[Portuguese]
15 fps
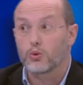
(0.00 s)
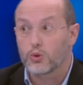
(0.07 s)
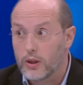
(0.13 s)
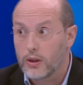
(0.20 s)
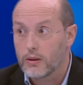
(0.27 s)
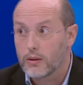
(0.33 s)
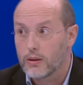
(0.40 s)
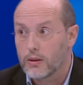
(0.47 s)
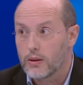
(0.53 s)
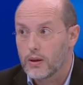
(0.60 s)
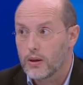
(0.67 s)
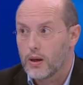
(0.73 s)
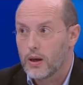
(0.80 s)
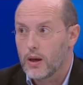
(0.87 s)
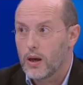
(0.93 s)
um sim.
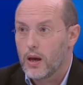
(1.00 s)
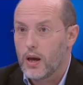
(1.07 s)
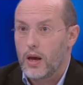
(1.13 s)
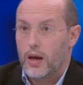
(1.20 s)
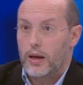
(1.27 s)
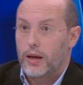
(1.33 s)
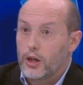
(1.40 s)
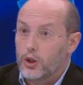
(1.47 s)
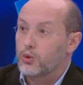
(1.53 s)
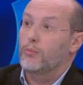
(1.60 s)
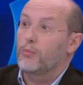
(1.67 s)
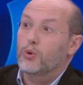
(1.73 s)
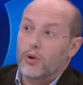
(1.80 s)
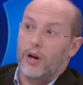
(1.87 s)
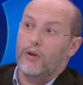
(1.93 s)
E isto
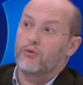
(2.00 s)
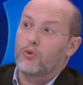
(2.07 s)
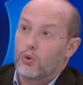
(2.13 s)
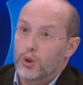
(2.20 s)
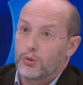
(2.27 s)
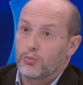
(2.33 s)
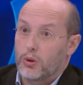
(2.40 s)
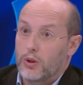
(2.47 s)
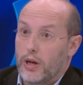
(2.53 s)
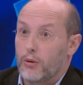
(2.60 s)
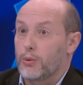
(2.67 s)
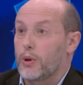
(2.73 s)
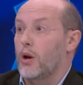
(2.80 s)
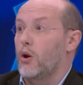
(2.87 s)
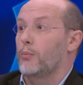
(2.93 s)
é muito grave com o Luís
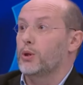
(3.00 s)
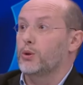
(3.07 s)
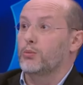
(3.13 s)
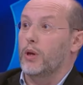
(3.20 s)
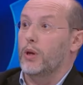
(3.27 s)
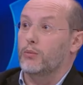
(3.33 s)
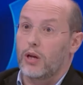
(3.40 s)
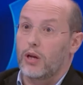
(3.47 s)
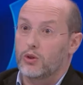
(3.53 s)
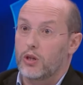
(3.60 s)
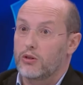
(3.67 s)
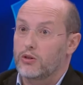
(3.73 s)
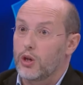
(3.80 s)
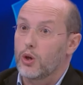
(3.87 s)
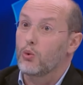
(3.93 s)
Montenegro, porque ele ao mesmo tempo está-nos
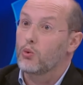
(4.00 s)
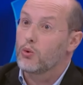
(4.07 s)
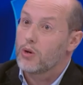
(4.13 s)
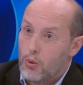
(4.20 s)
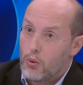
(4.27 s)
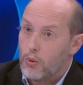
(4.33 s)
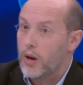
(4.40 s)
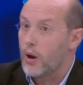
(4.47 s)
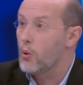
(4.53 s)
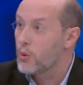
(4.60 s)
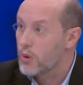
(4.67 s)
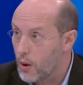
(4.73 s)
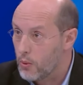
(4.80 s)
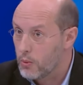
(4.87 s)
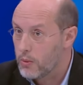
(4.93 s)
a dizer que um não é
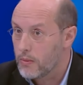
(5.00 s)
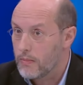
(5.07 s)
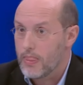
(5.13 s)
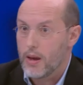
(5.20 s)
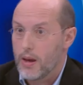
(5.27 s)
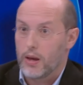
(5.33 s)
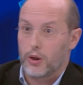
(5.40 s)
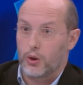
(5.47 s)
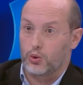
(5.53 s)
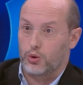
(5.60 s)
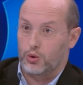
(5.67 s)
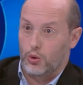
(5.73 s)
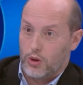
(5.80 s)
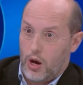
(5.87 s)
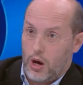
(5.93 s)
um não. Que o
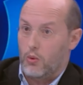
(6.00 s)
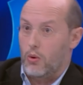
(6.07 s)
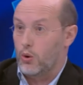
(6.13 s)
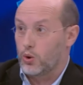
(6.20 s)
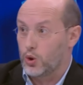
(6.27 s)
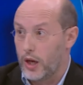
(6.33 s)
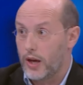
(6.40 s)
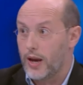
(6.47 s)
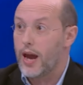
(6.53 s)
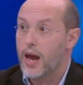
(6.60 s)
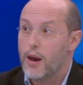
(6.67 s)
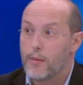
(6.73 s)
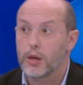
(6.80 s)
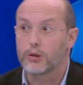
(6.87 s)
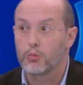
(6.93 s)
seu não ao Chega
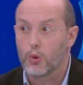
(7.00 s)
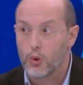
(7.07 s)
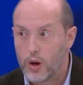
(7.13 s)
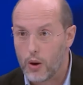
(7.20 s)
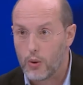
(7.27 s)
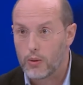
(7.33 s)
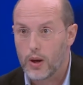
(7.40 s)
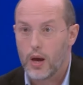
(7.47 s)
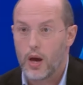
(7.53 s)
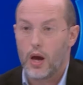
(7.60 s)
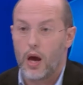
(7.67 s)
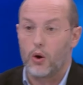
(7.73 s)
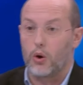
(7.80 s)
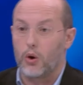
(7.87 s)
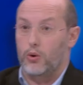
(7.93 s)
é mesmo um não.
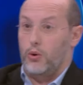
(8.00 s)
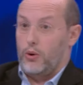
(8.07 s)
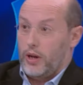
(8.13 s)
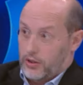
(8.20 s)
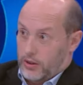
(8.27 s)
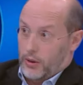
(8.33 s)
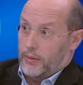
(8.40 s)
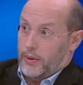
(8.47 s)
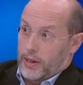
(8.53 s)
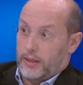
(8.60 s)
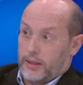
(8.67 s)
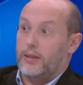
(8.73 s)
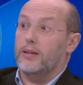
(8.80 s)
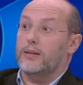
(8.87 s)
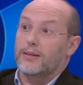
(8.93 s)
Agora, o que eu quero saber
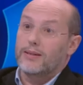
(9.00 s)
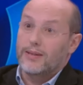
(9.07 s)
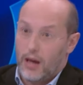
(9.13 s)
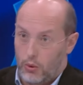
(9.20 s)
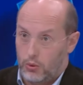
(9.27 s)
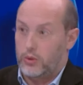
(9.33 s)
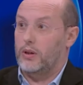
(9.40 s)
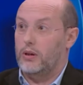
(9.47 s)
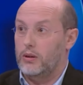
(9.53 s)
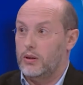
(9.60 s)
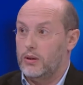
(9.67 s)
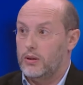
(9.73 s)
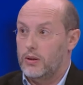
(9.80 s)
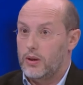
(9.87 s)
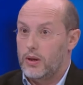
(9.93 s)
é se esse não
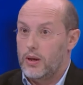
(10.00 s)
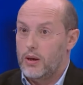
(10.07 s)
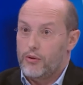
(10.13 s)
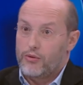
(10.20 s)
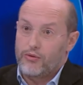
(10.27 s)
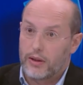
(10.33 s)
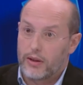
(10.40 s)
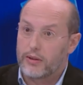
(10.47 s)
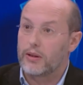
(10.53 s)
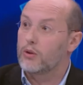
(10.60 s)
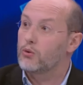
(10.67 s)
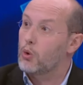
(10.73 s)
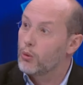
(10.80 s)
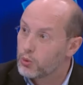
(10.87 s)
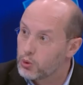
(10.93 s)
dele vale
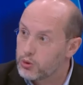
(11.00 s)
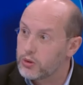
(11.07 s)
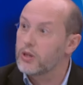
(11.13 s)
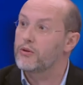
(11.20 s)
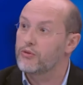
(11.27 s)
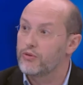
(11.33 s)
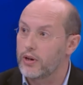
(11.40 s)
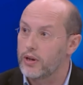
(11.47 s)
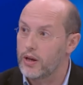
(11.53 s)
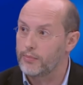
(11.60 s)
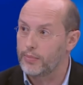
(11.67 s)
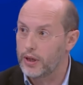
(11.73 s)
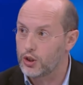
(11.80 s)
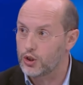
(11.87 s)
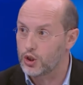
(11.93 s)
tanto como o sim que valia
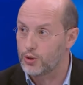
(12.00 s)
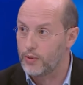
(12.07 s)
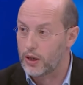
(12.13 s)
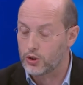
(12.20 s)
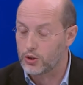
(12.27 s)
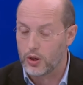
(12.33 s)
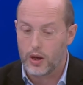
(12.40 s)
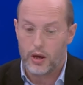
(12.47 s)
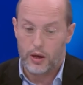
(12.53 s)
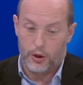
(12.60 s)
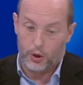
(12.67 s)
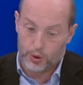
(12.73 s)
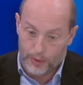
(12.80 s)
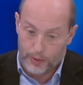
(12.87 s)
para estes debates. Eu